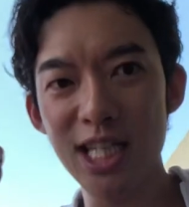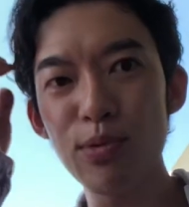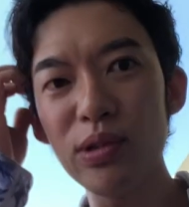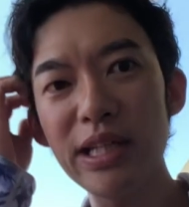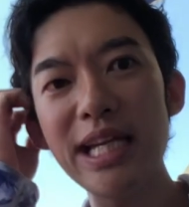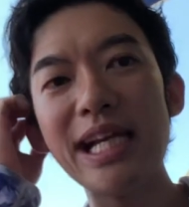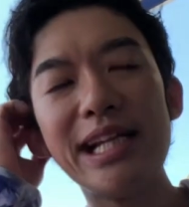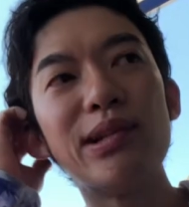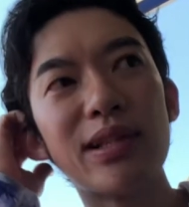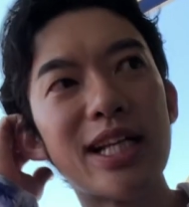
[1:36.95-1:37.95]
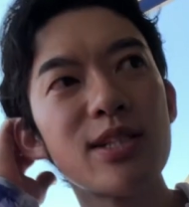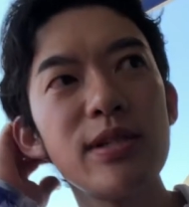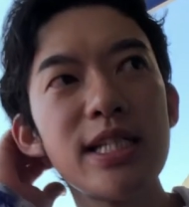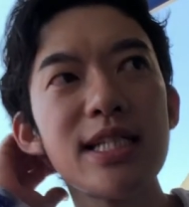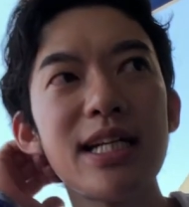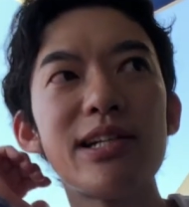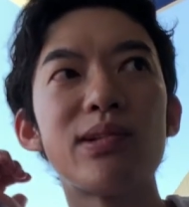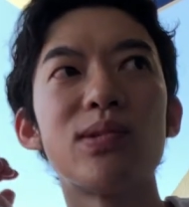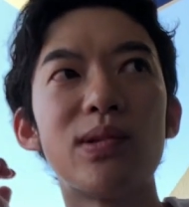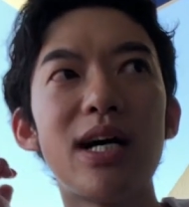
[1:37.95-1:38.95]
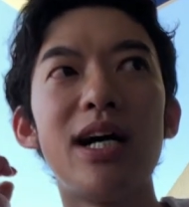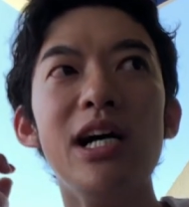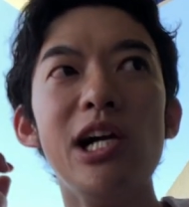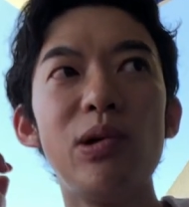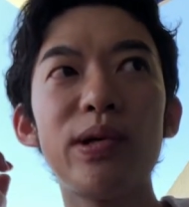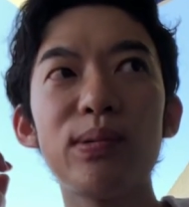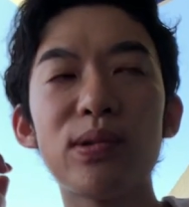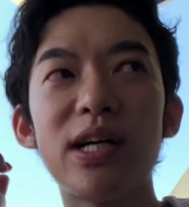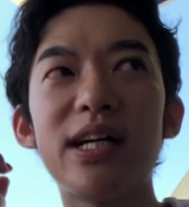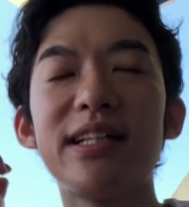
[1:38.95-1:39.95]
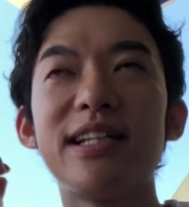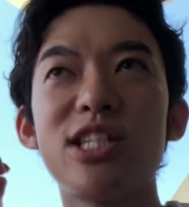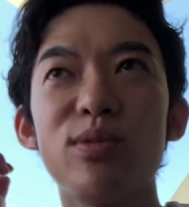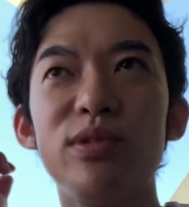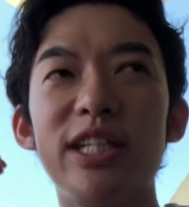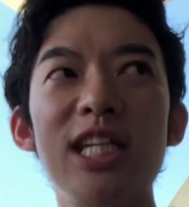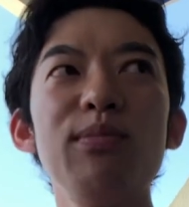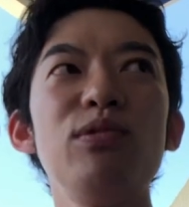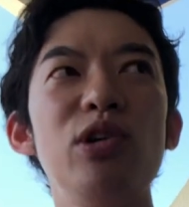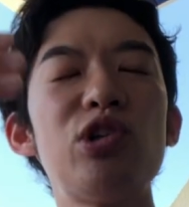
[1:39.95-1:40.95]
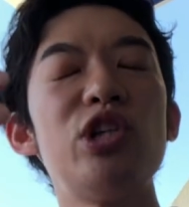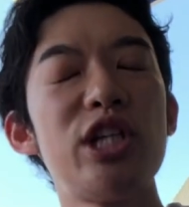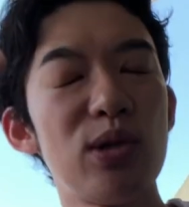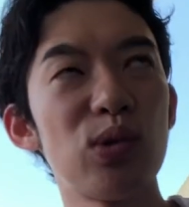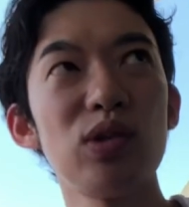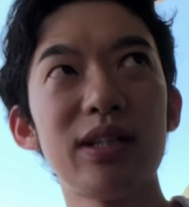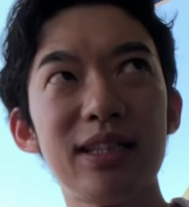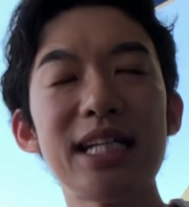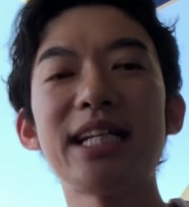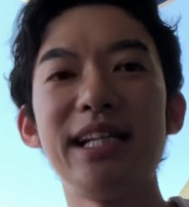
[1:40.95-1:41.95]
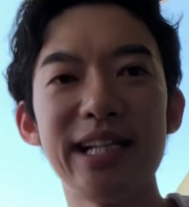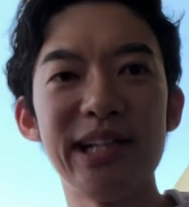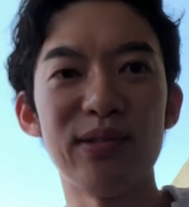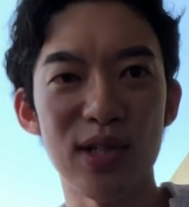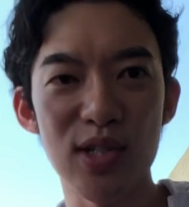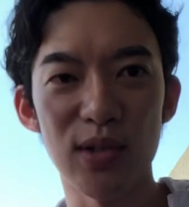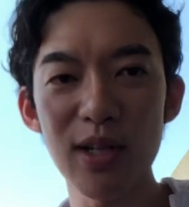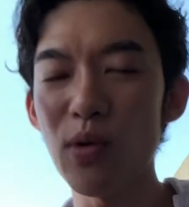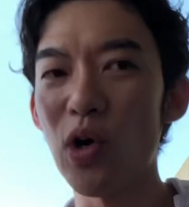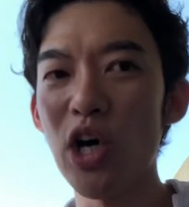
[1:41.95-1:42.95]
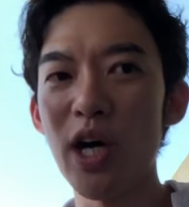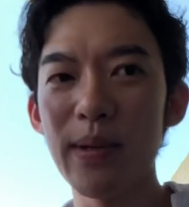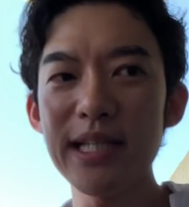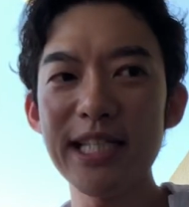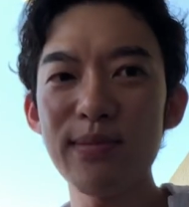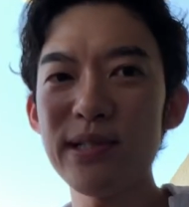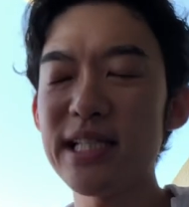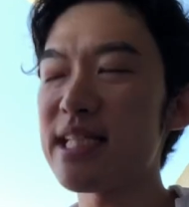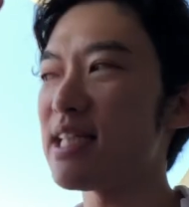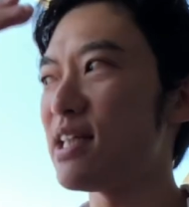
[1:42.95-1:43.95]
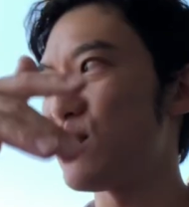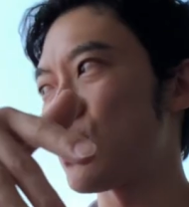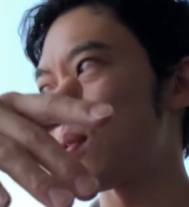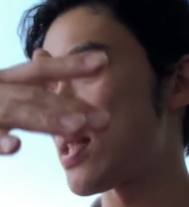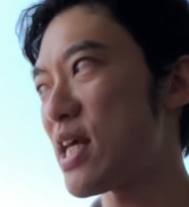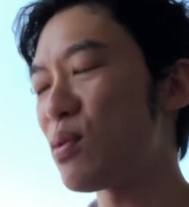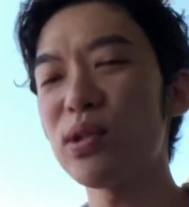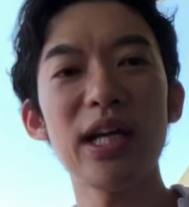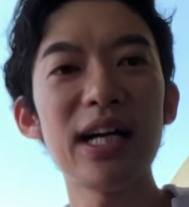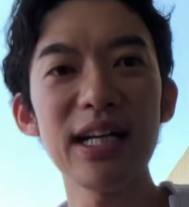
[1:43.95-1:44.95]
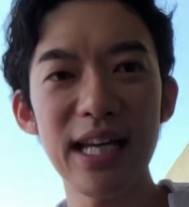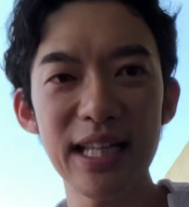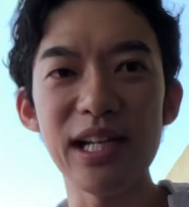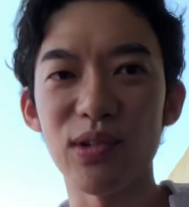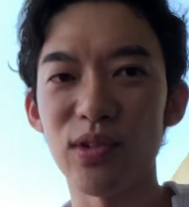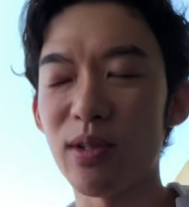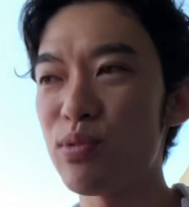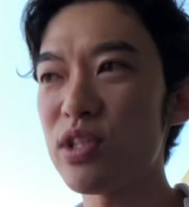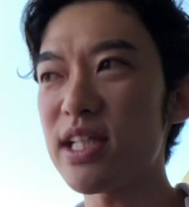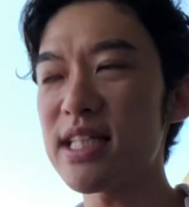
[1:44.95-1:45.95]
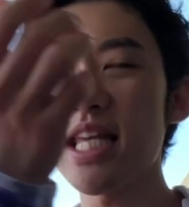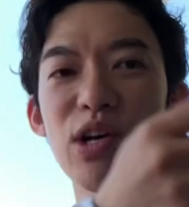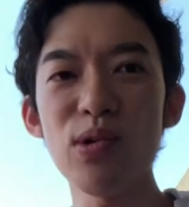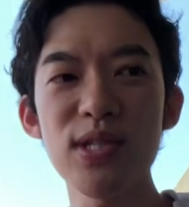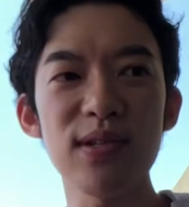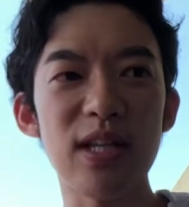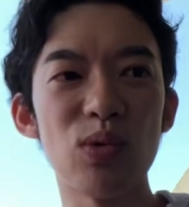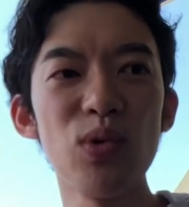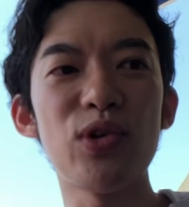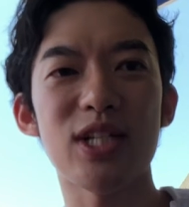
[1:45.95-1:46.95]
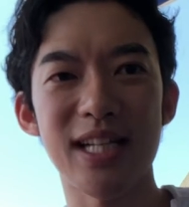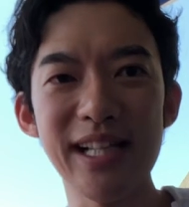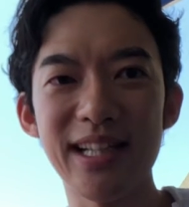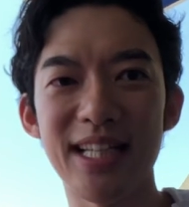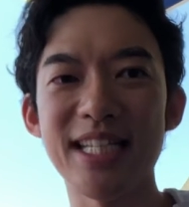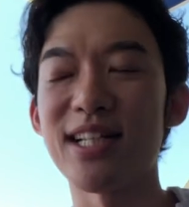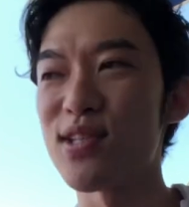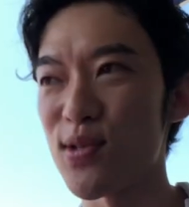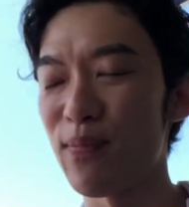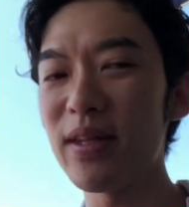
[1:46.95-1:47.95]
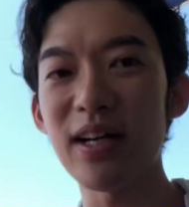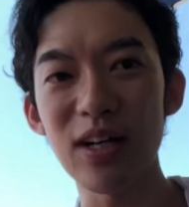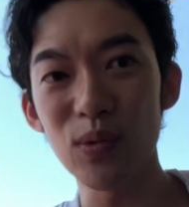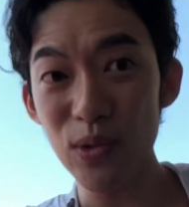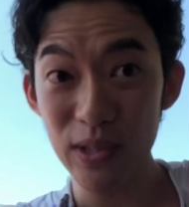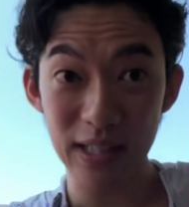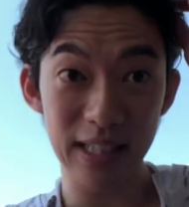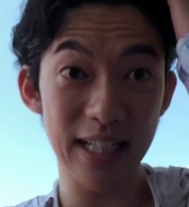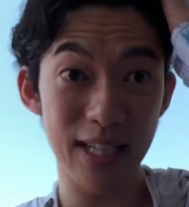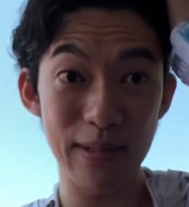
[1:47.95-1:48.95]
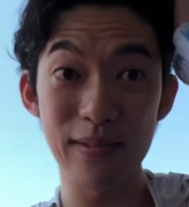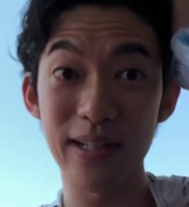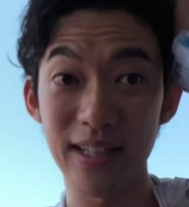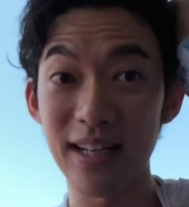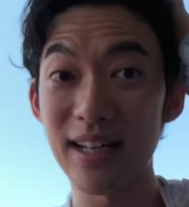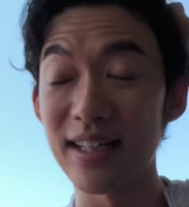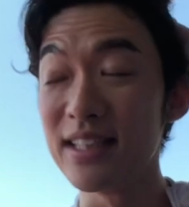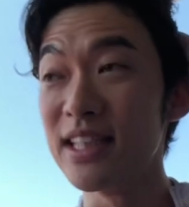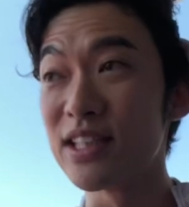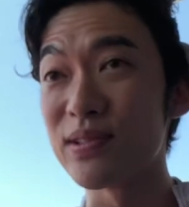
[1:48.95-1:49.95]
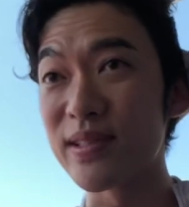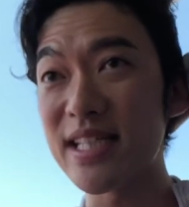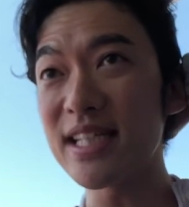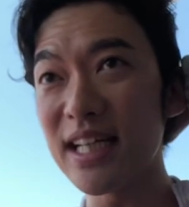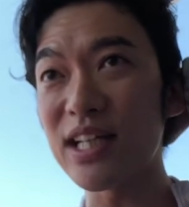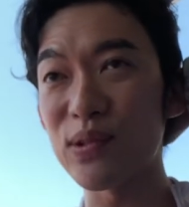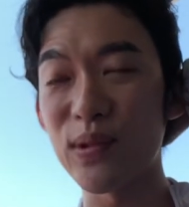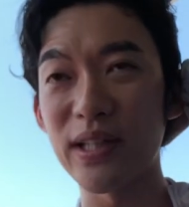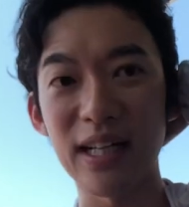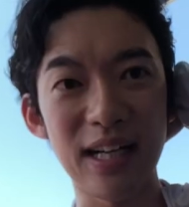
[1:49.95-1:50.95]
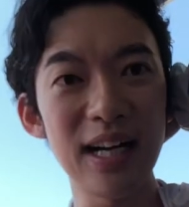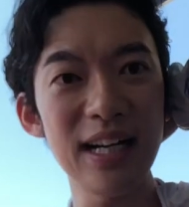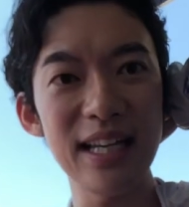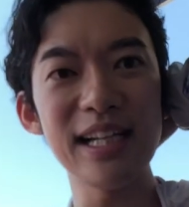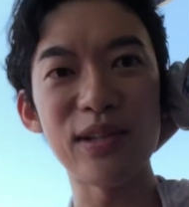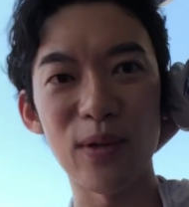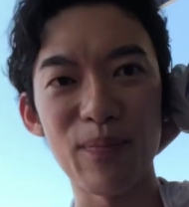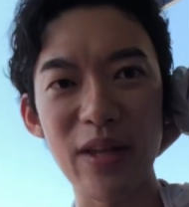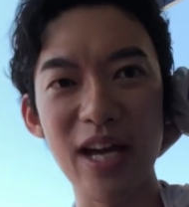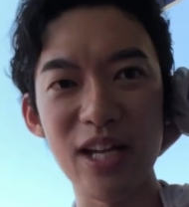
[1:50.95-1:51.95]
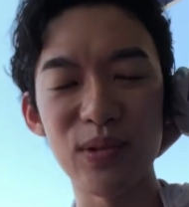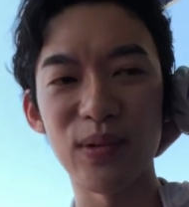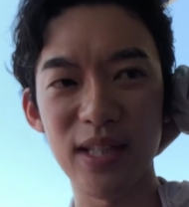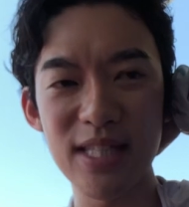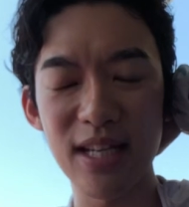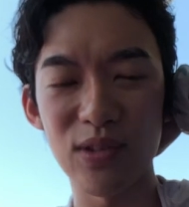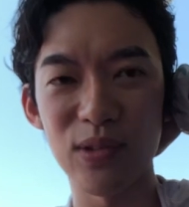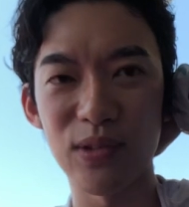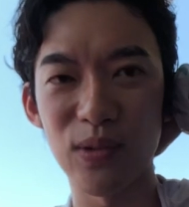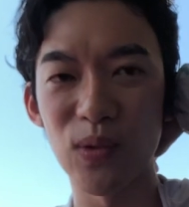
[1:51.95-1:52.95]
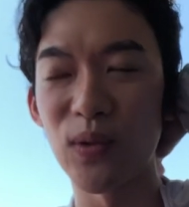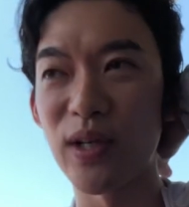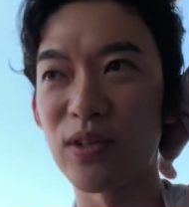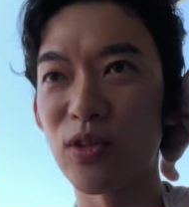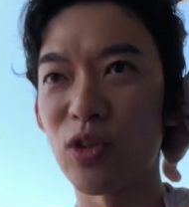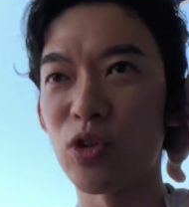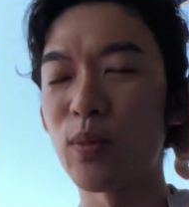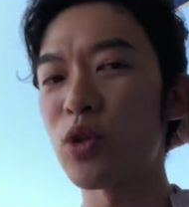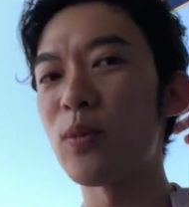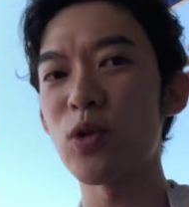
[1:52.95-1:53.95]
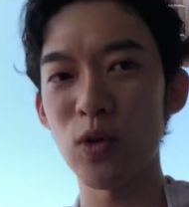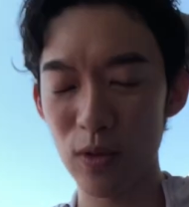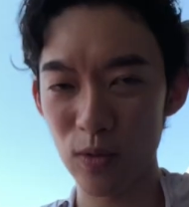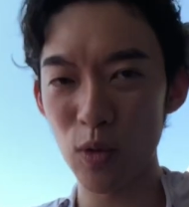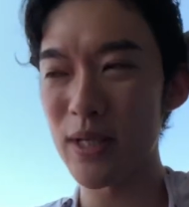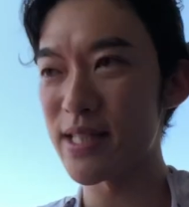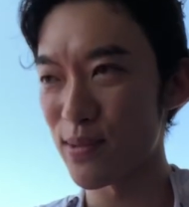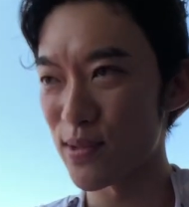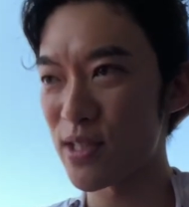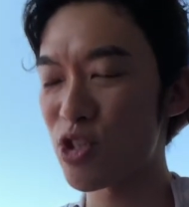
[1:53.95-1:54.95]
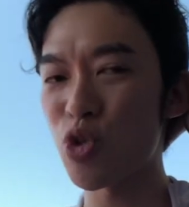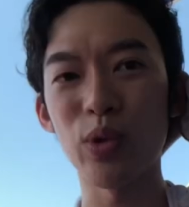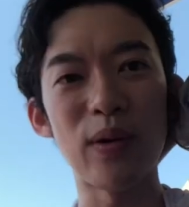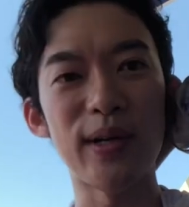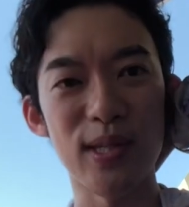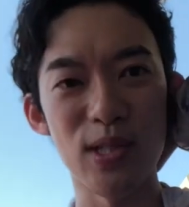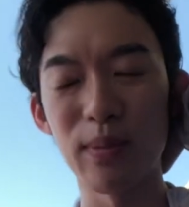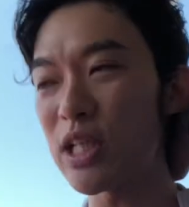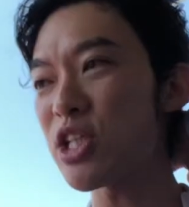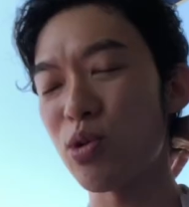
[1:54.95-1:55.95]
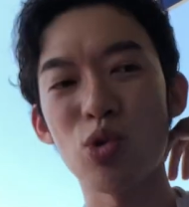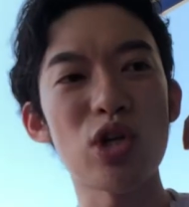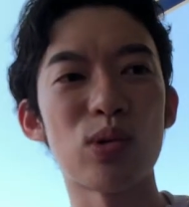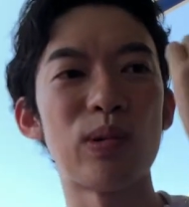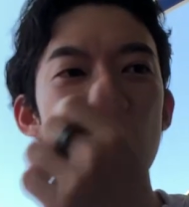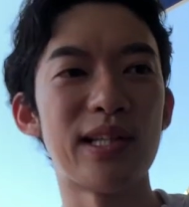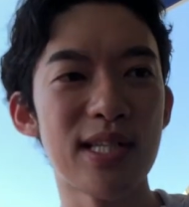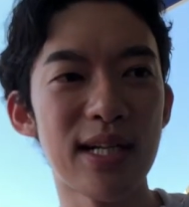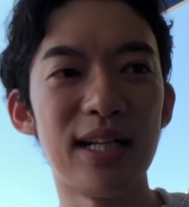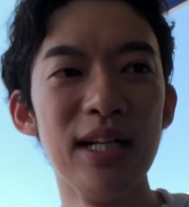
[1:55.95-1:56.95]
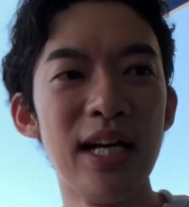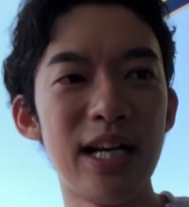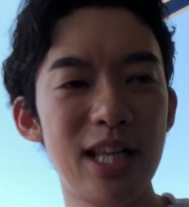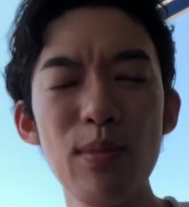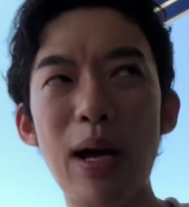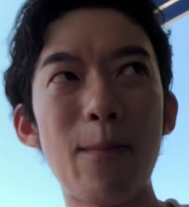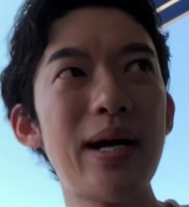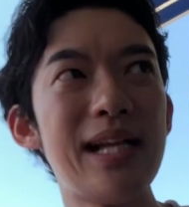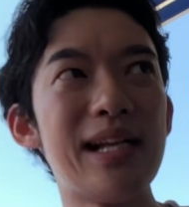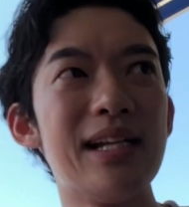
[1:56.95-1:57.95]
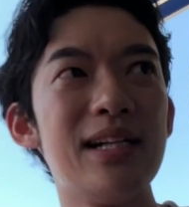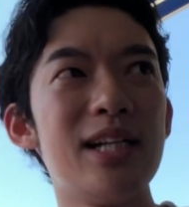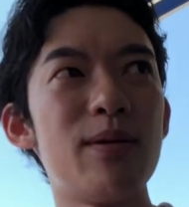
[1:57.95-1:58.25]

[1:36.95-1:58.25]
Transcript: 気分的にはいいので、自分に自信がある人の方が余計なこと考えないんですよ。で、気分よく生きることは確かにできるんですよ。でも別に自分に自信があることと成功って関係ないよと。で、ぶっちゃけ成功したなんて能力じゃないって話なんですよ。だから能力が高ければいいわけだから、その自信があるかどうかなんか関係ないというのがですね、このトマスさんの主張なわけですよ。確かにおっしゃる通りなんですが、でもやっぱり